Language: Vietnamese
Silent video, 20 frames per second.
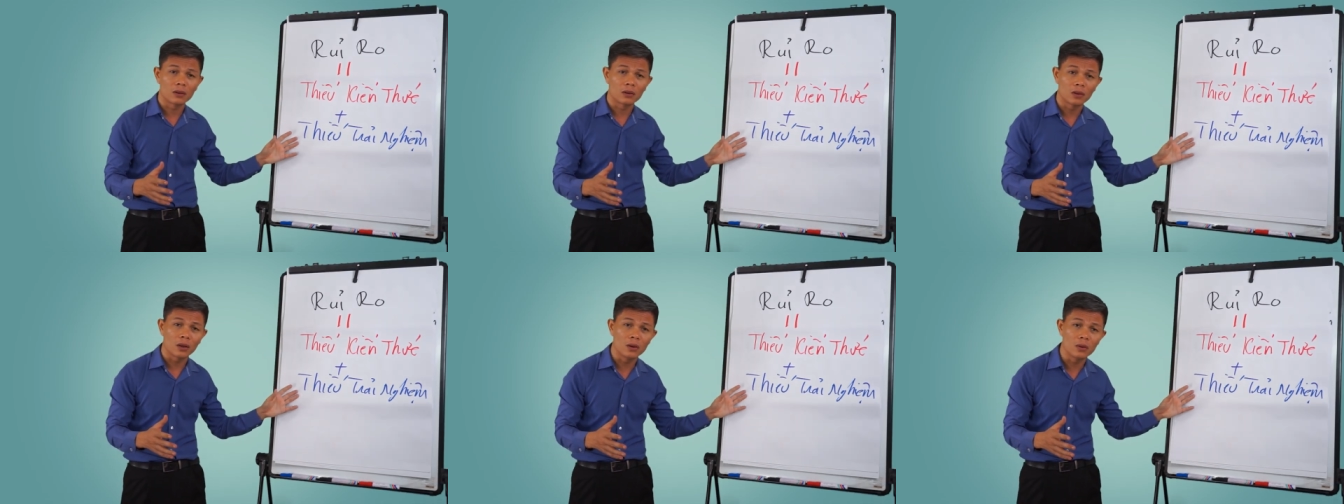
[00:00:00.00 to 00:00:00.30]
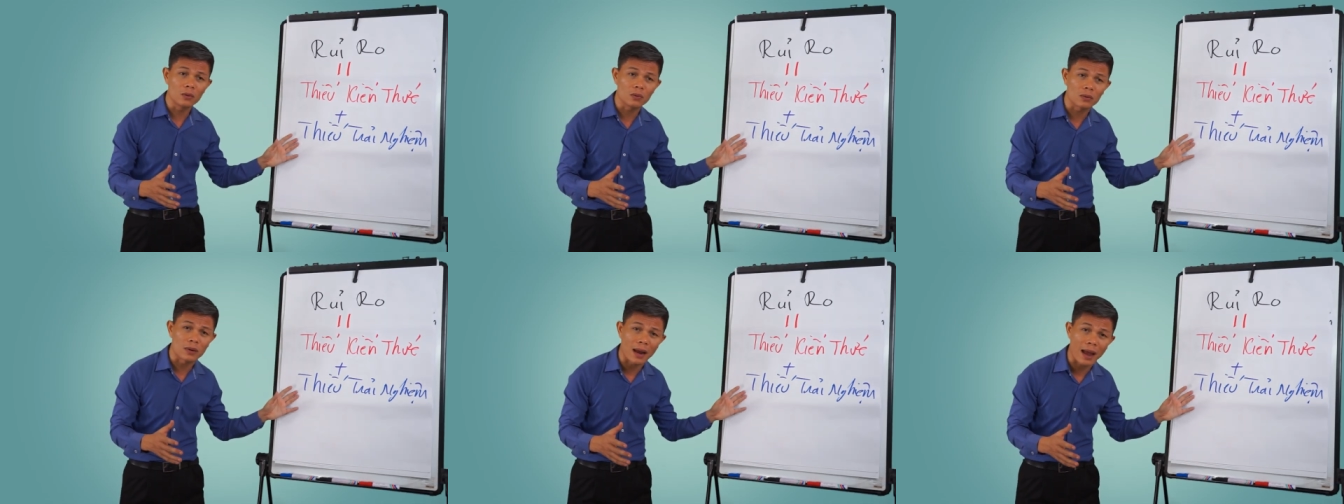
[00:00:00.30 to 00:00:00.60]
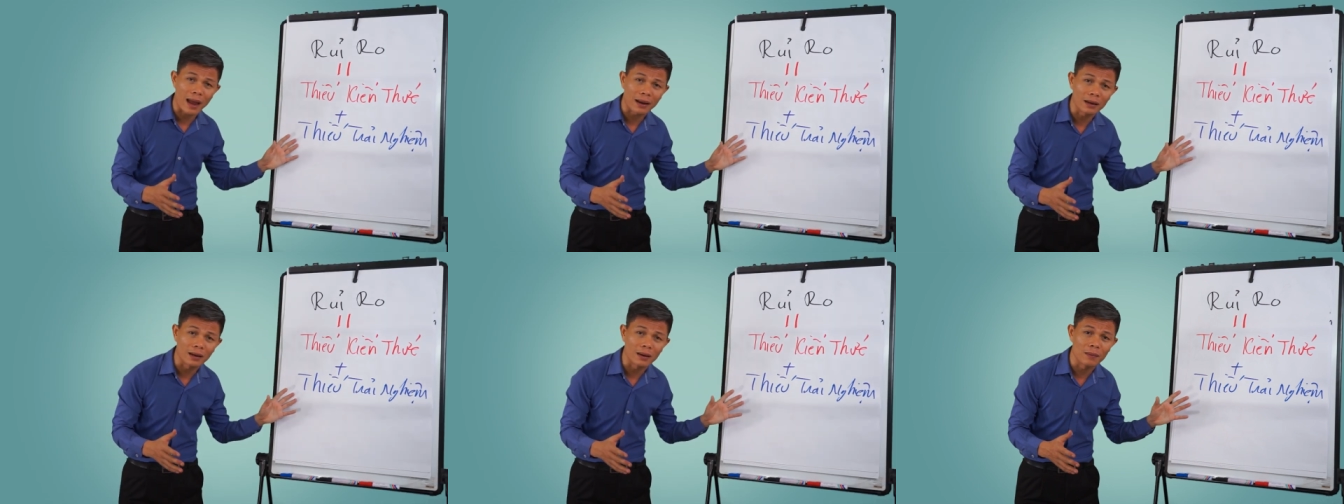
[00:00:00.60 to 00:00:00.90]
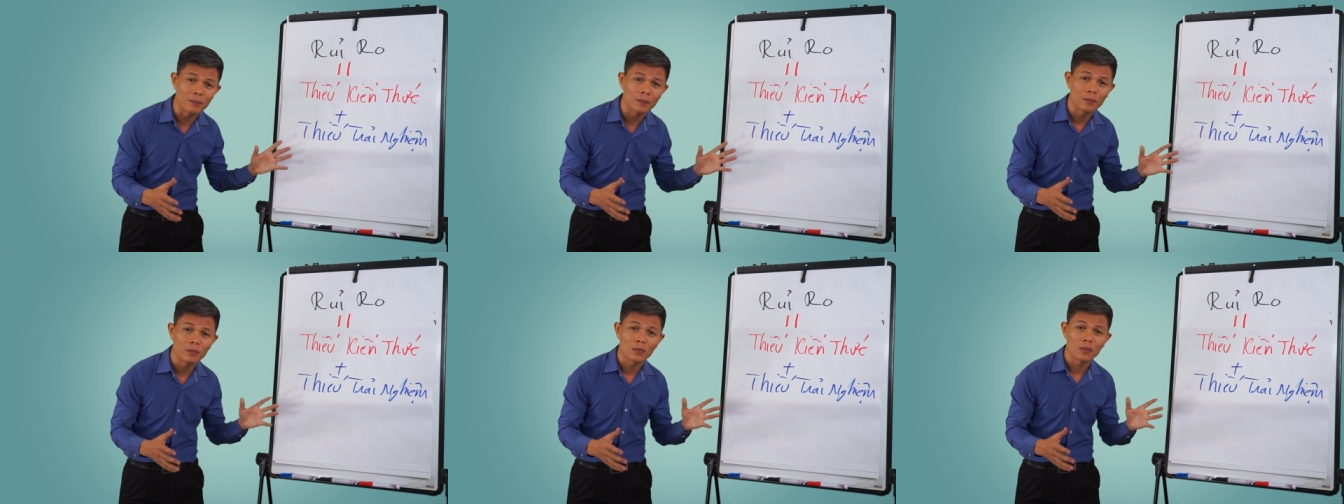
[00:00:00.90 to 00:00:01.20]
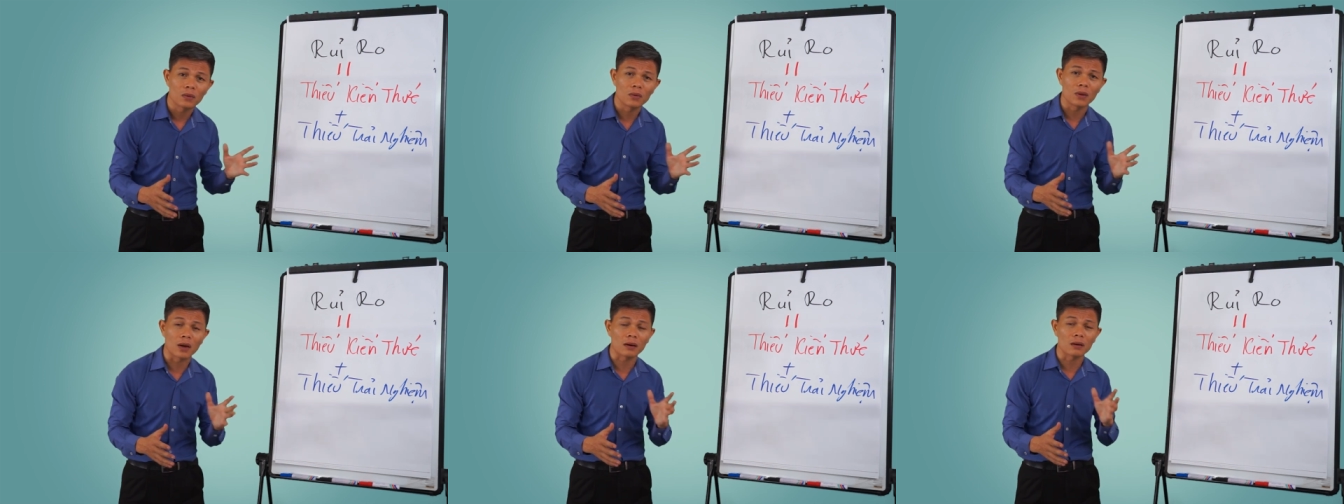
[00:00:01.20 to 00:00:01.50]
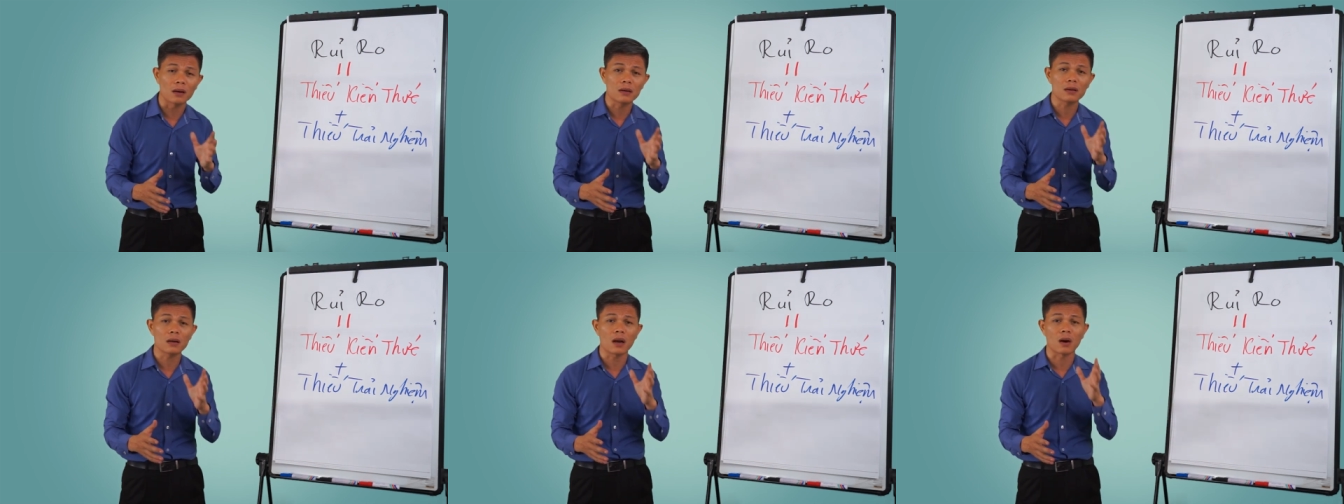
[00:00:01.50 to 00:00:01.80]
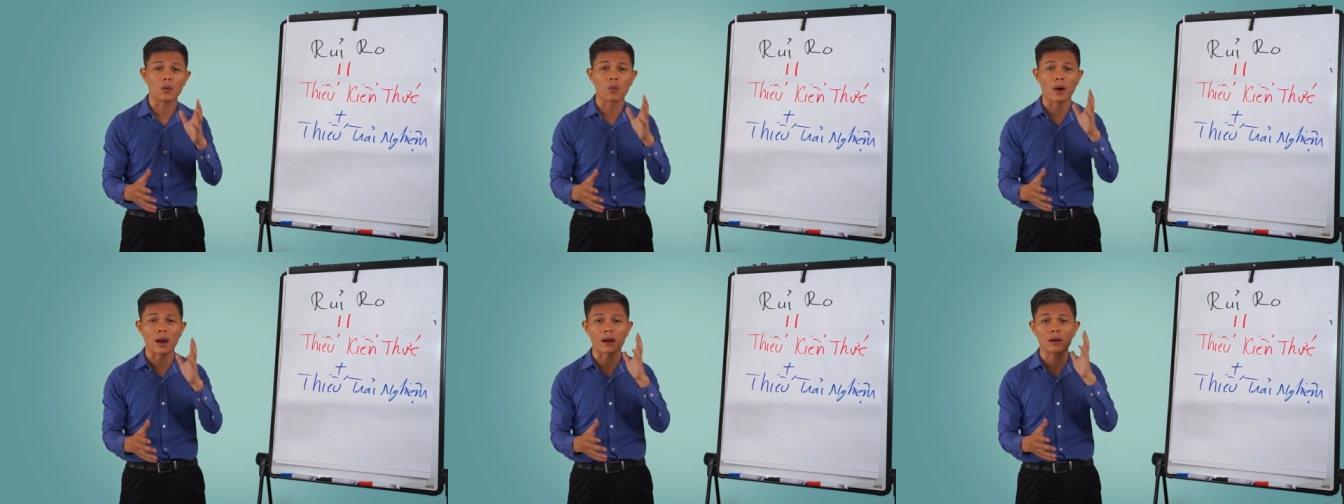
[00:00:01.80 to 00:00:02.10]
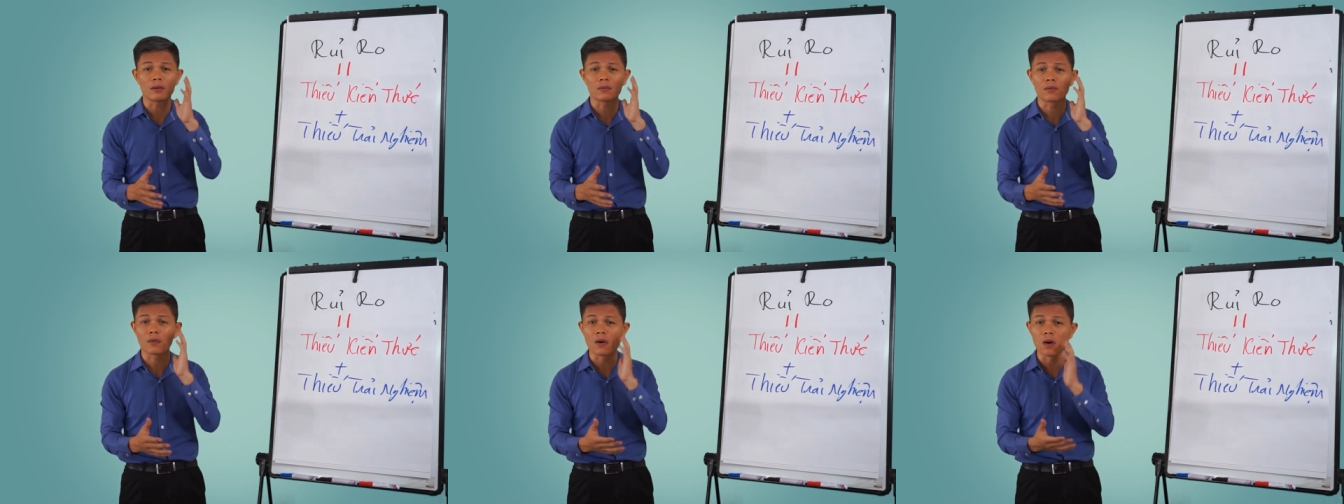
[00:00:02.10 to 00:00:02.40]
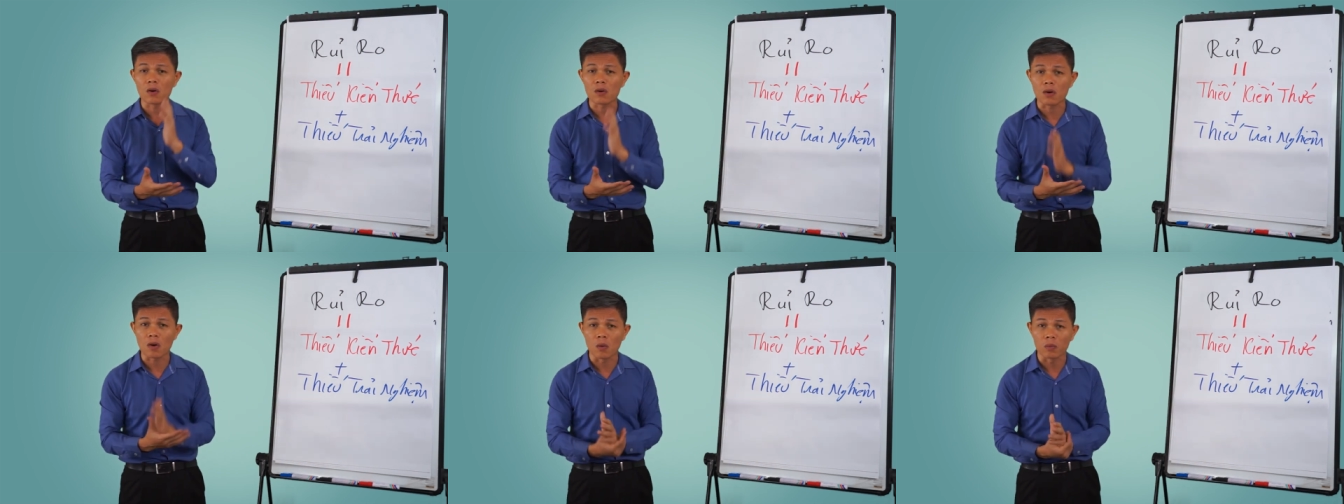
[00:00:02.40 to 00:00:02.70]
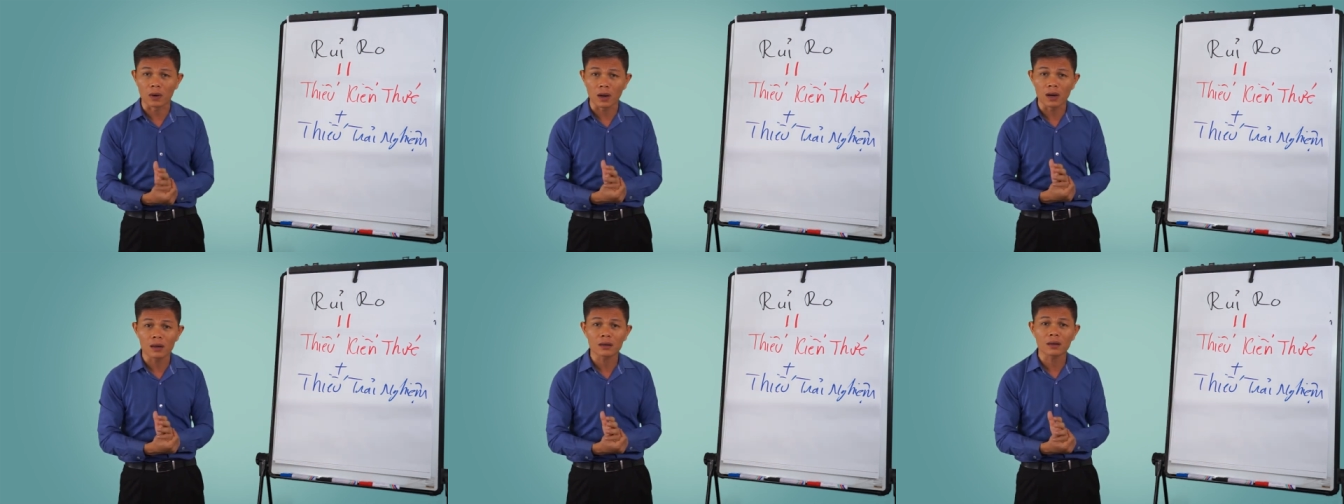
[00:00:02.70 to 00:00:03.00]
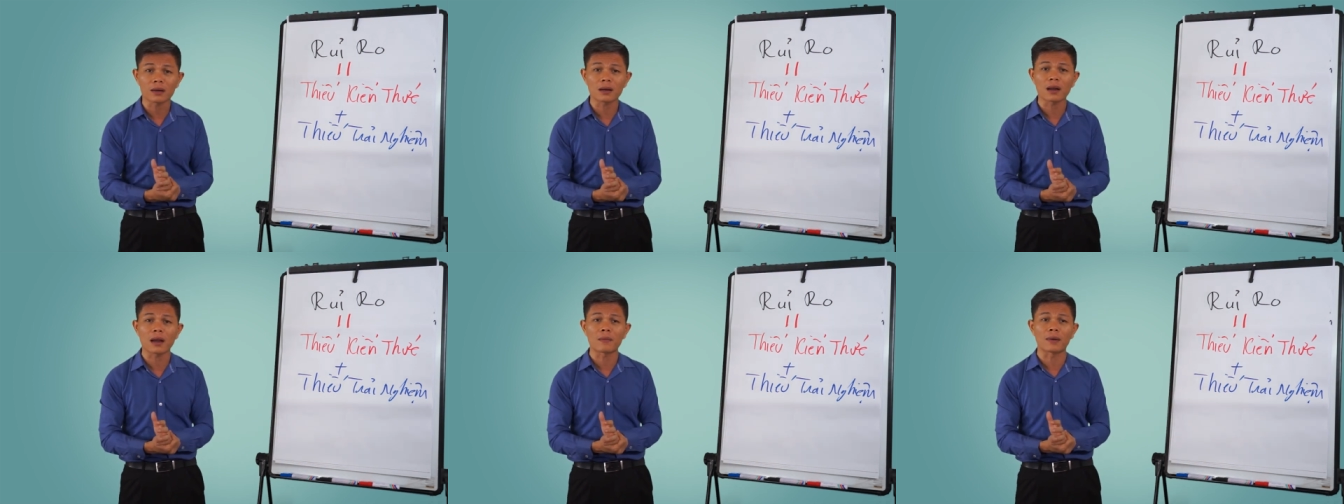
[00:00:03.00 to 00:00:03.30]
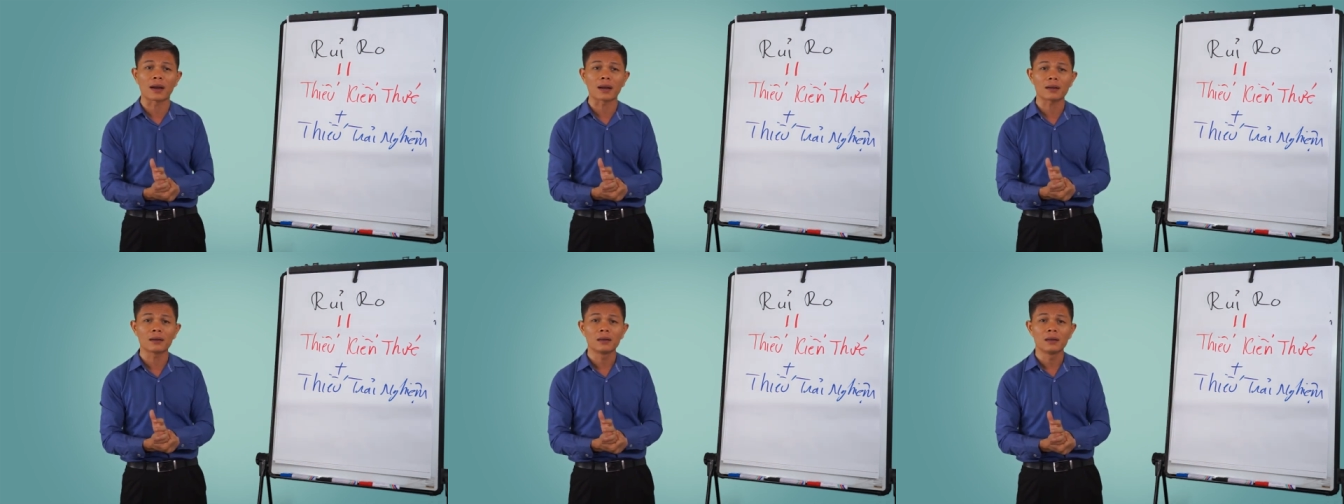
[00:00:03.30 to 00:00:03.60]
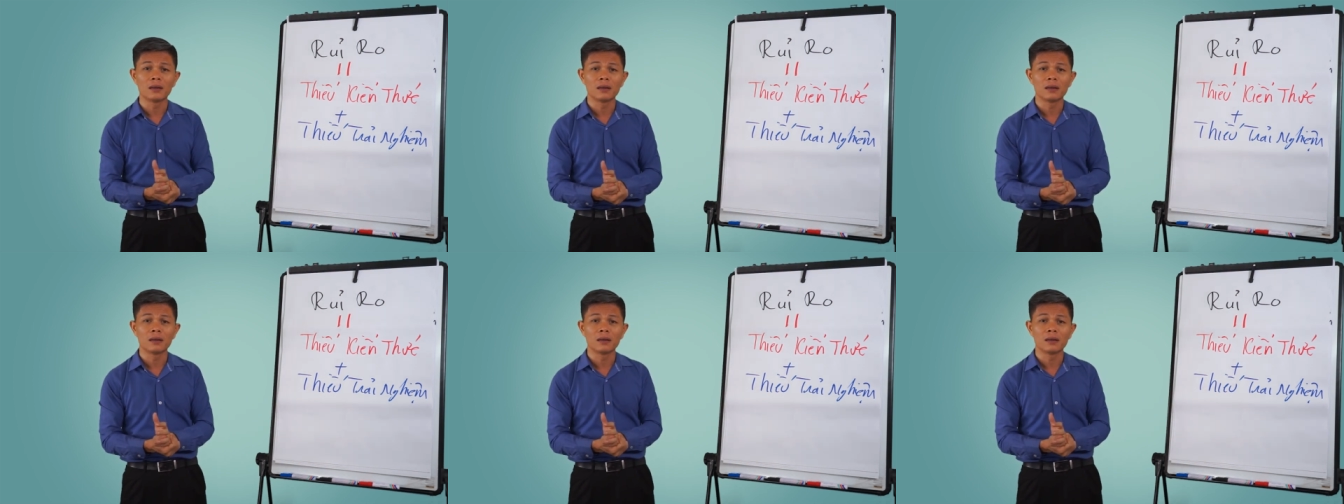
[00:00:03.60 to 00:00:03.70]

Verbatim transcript: thiếu trải nghiệm dẫn đến cái hậu quả nó vô cùng lớn các bạn.